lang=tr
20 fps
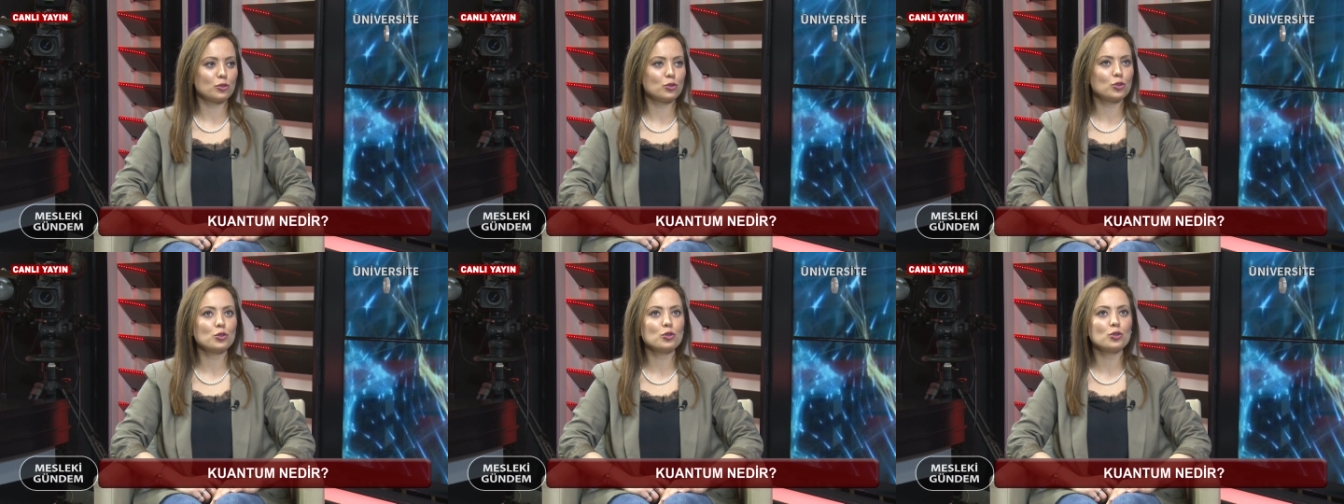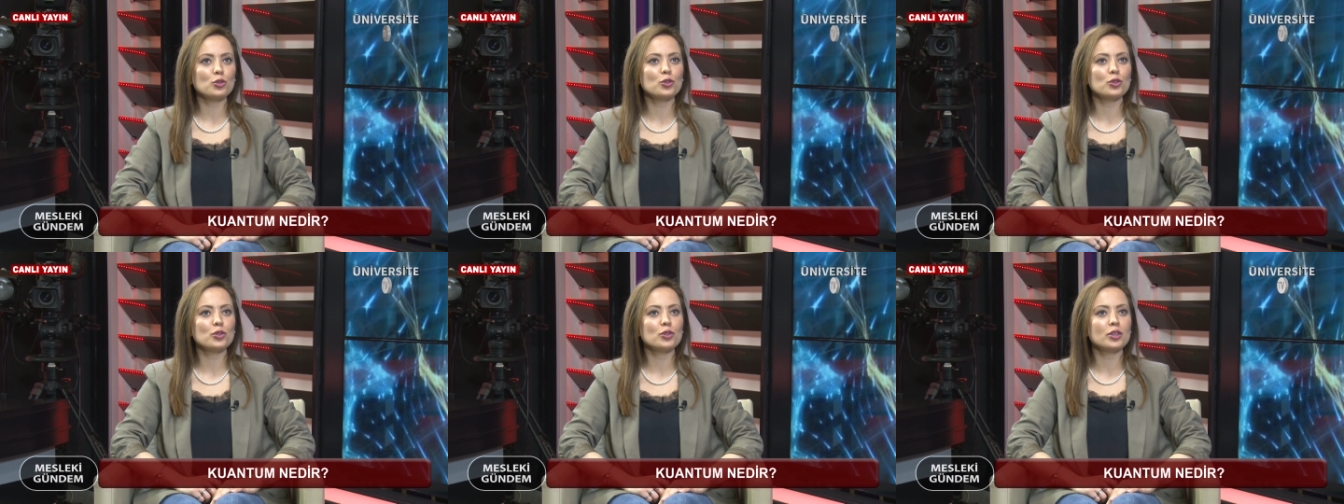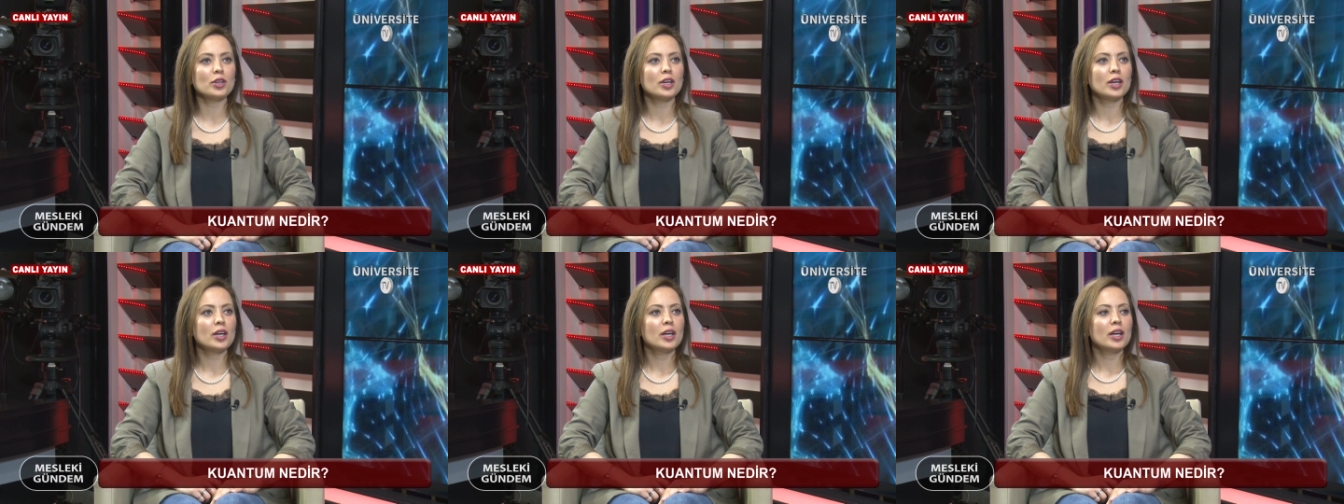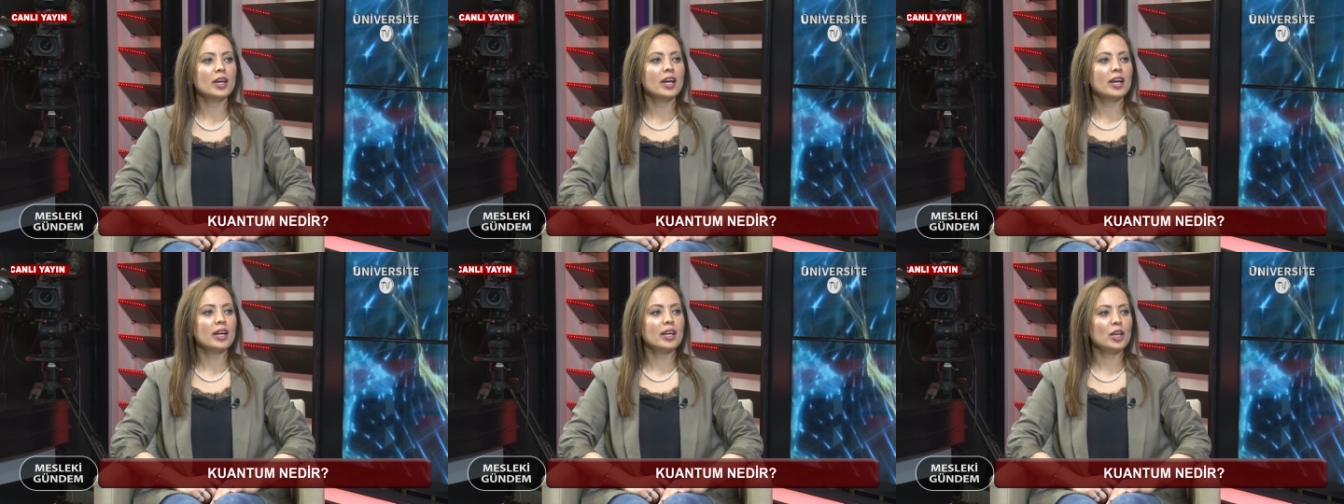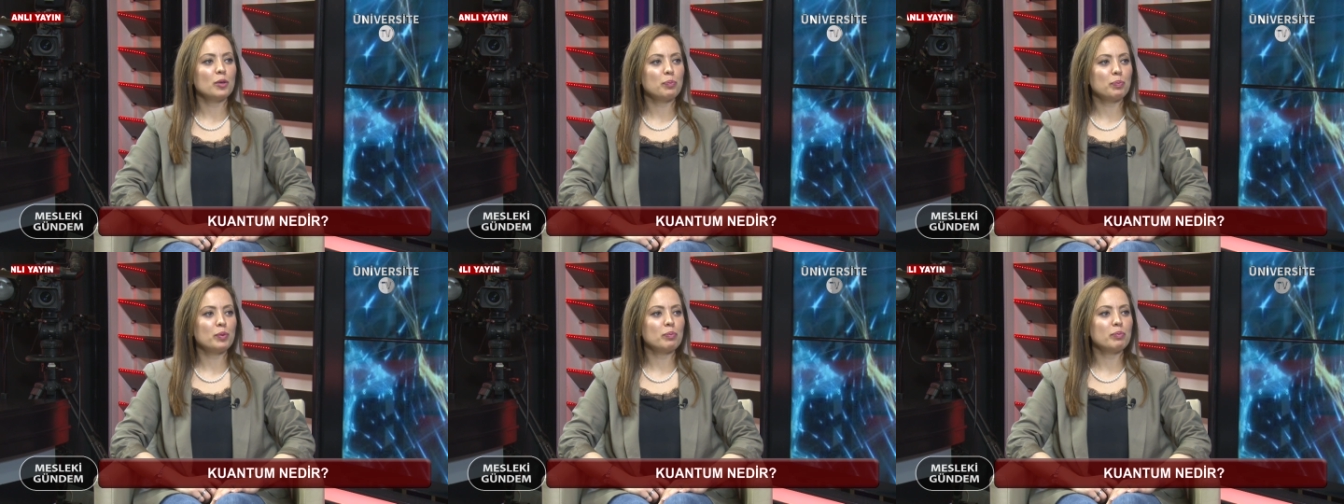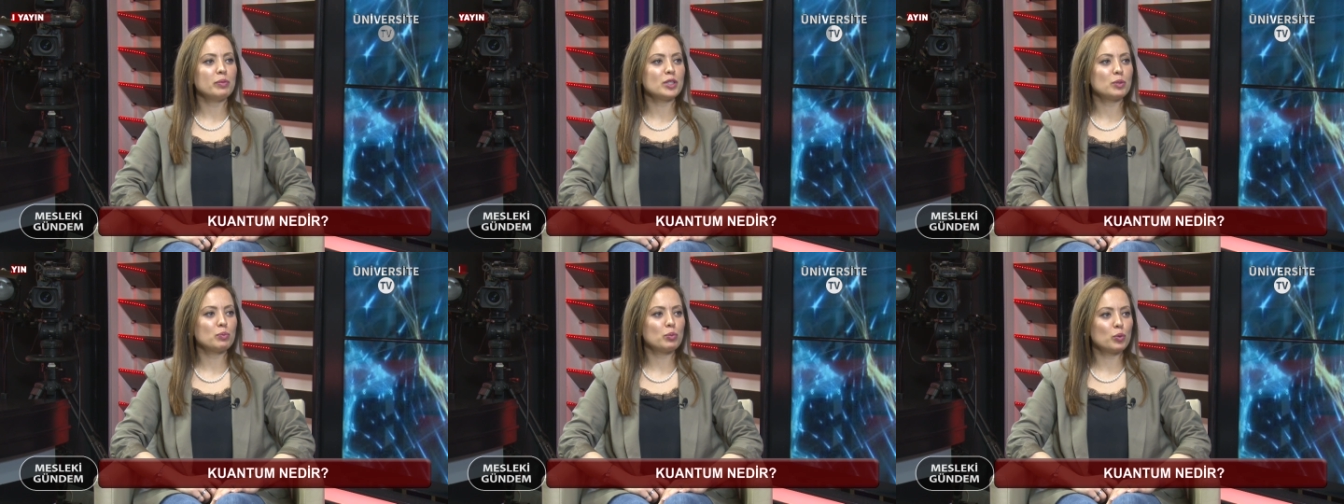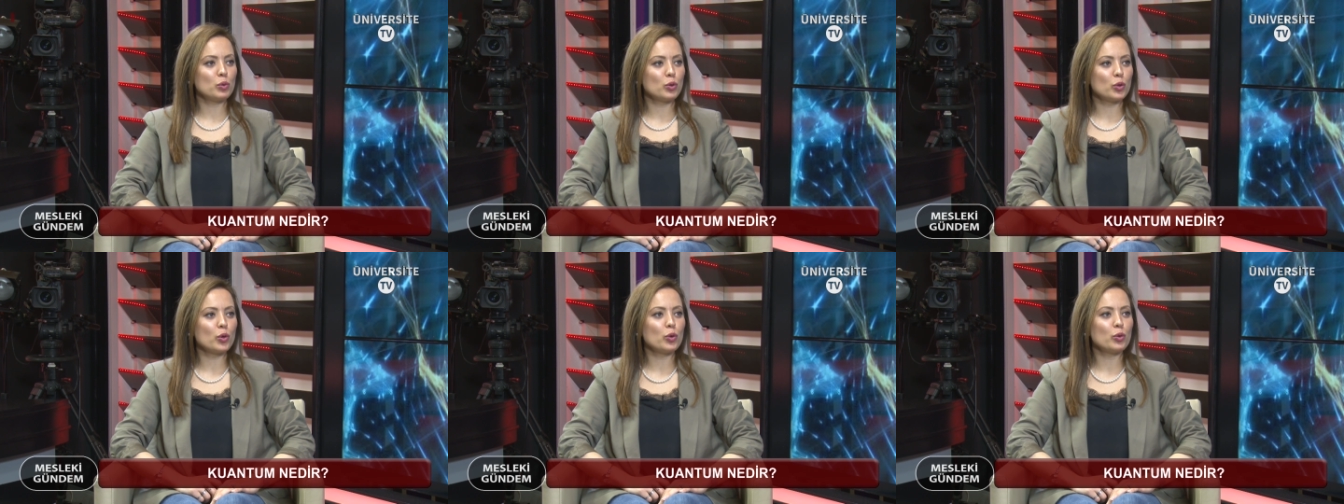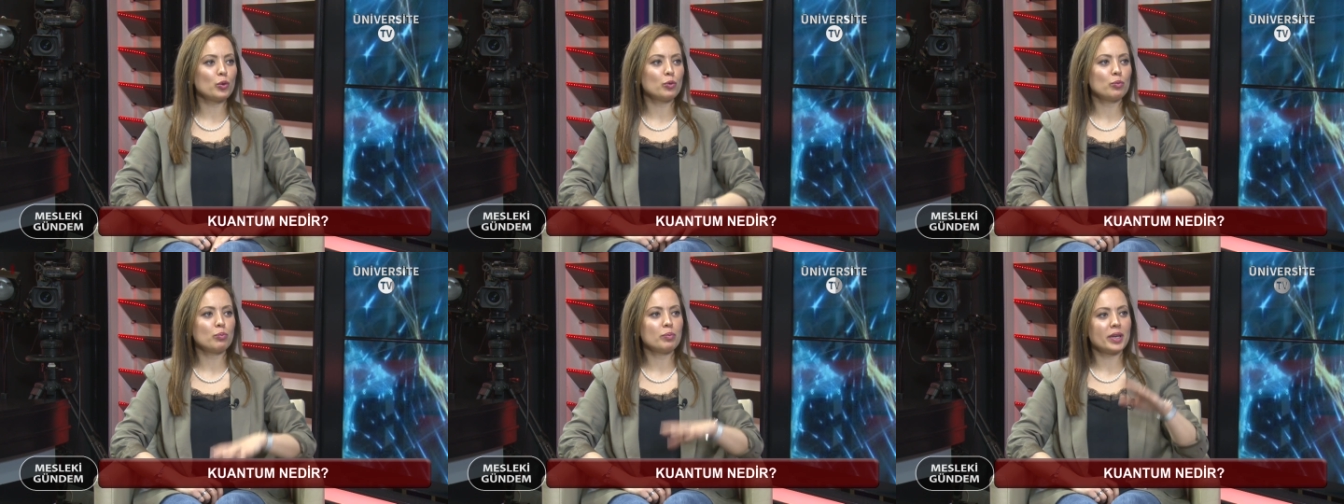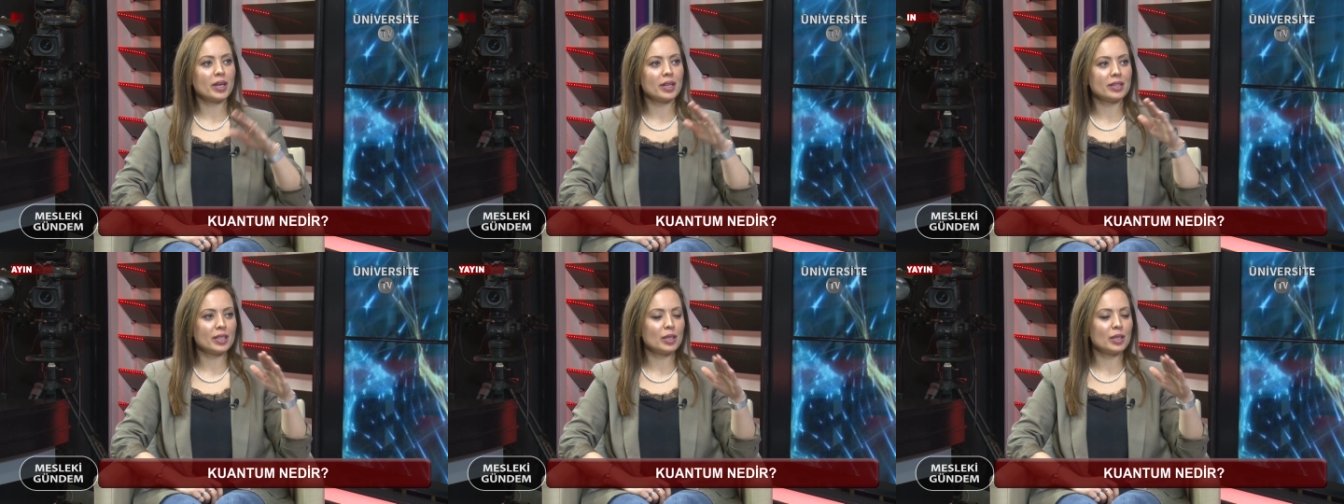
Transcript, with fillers: Çünkü hepimiz bu görünmeyen